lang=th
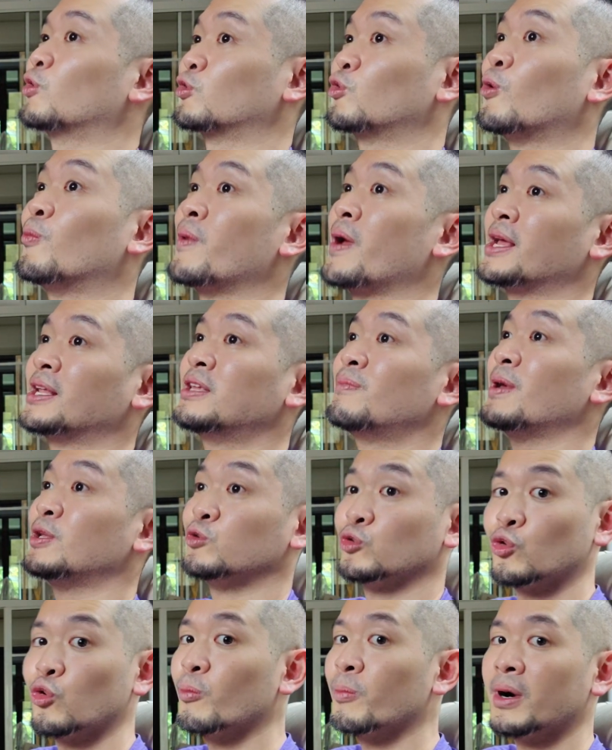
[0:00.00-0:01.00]
ส่วนตัวผมเองที่
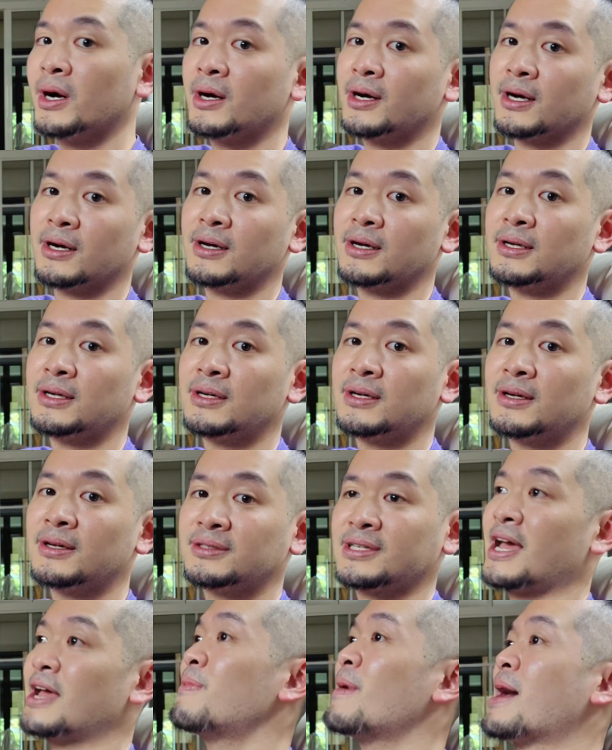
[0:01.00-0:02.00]
เป็นยูทูบเบอร์
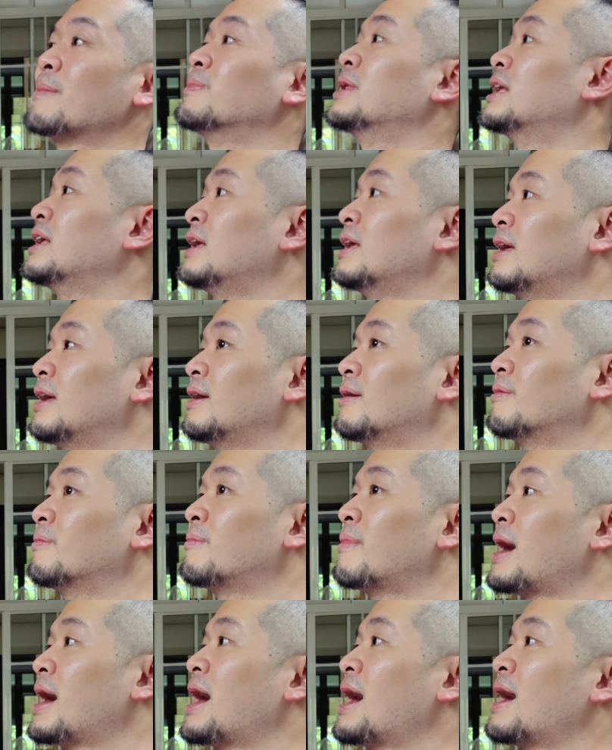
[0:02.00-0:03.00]
ใช้แบบนี้
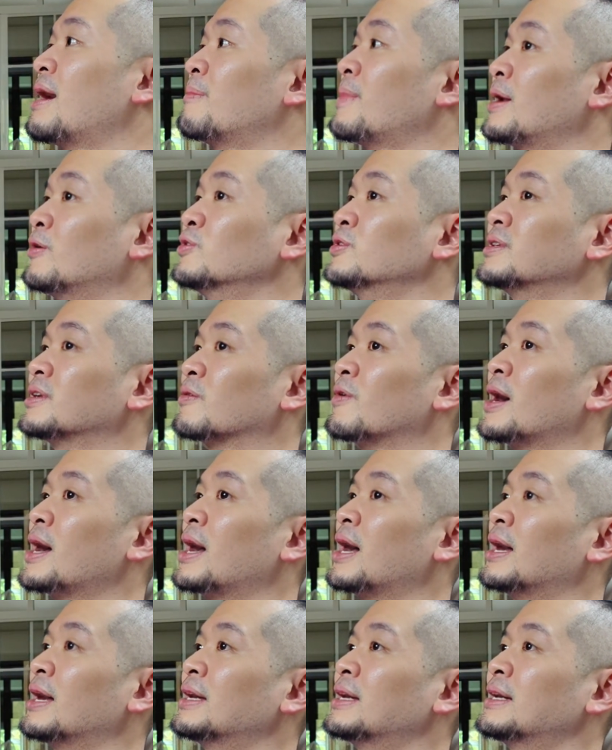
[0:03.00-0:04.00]
มา มารู้สึก
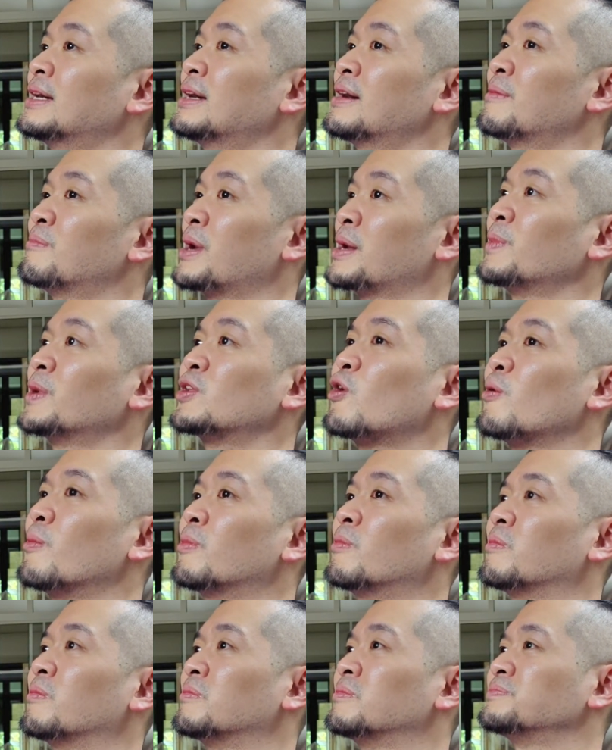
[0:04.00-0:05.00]
ว่ามันไม่ต้อ
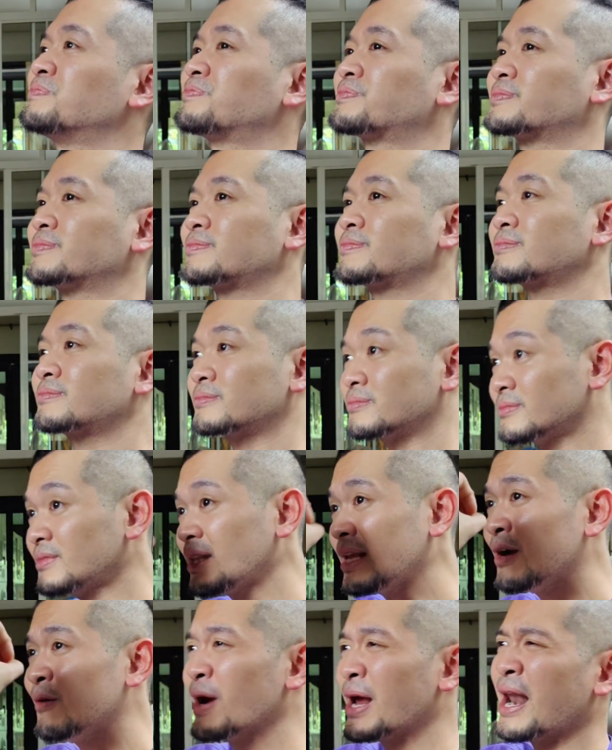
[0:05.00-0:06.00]
ง
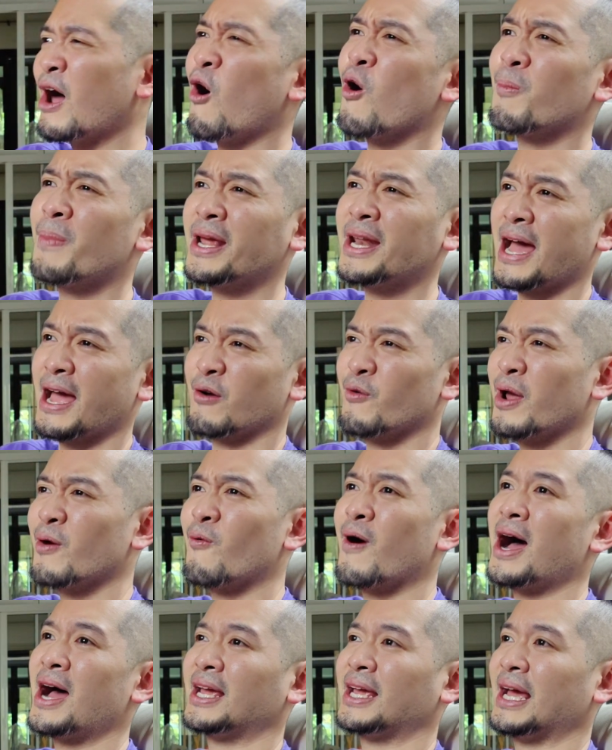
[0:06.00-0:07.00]
เวลาออกไปไหน
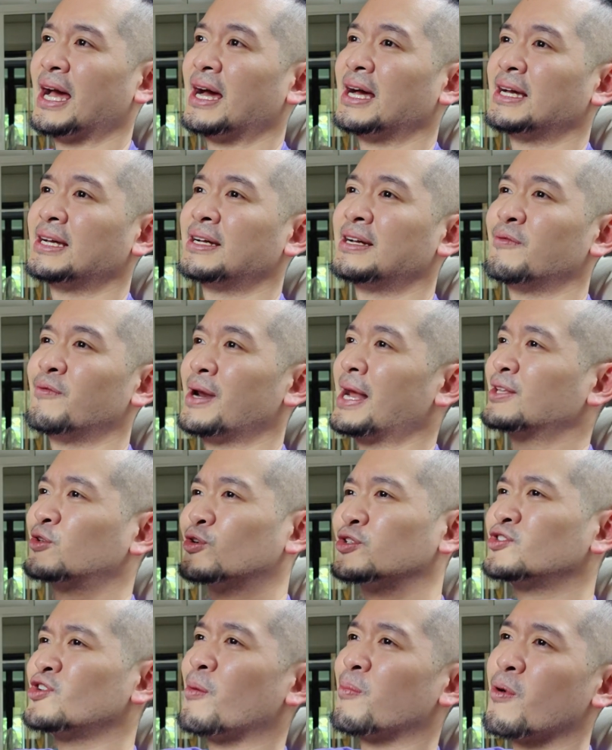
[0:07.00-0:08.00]
ไวๆอ่ะเวลา
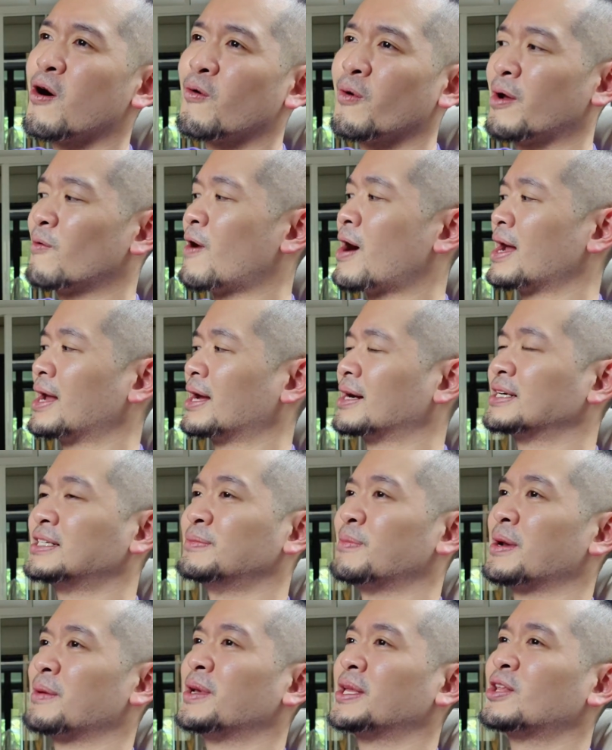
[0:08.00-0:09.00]
ทดสอบกล้องไวๆอ่ะ
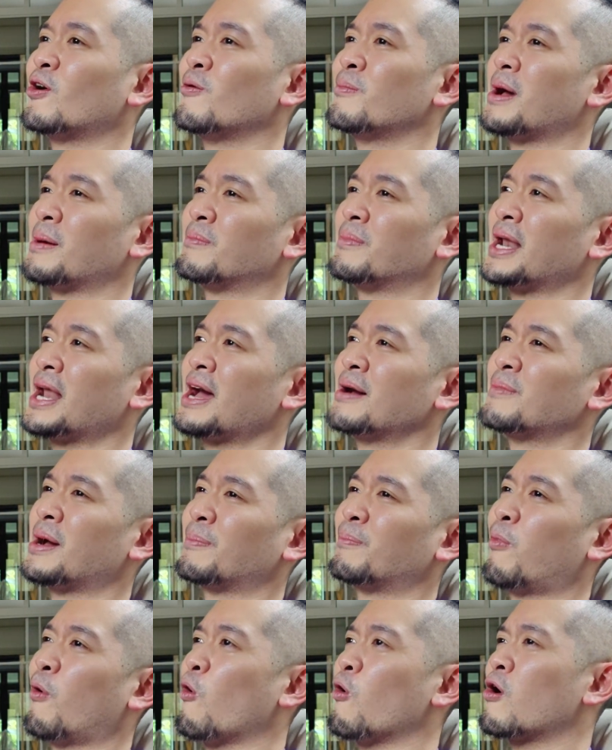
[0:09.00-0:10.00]
คือมันไม่ต้องแบบมานั่ง
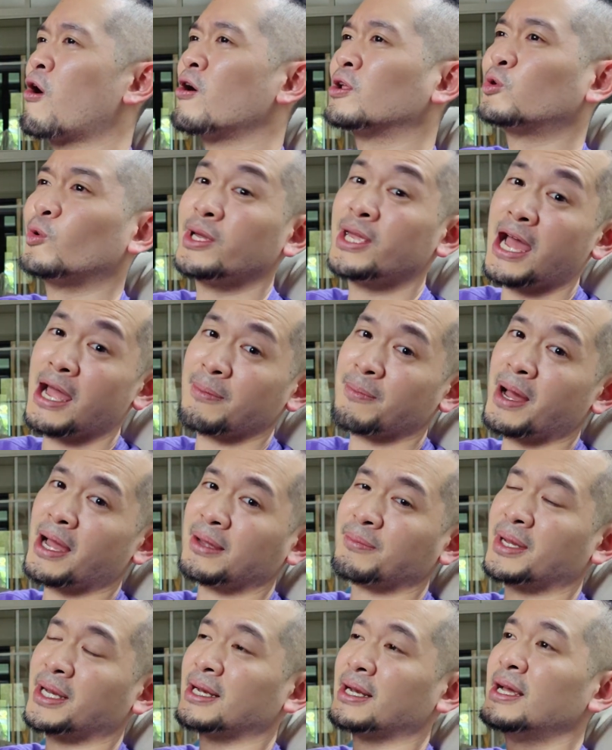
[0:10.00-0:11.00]
แบบพกกล้องตัวใหญ่ไป
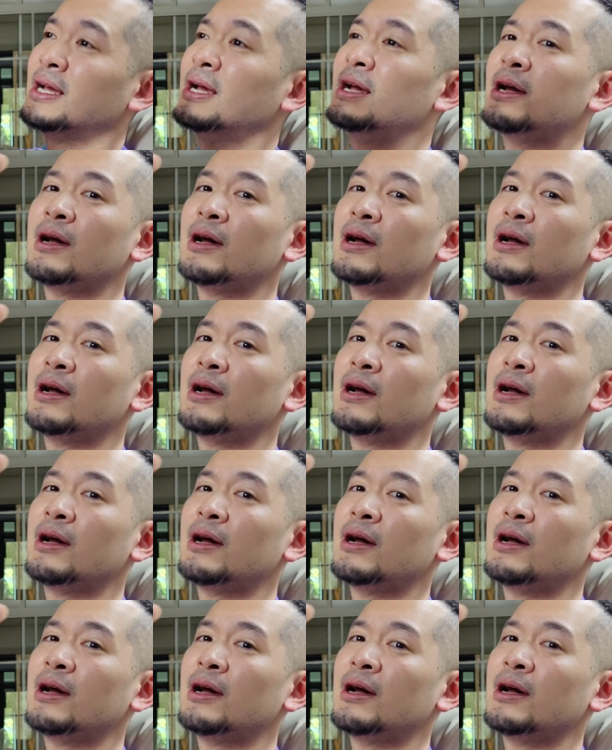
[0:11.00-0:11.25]
มัน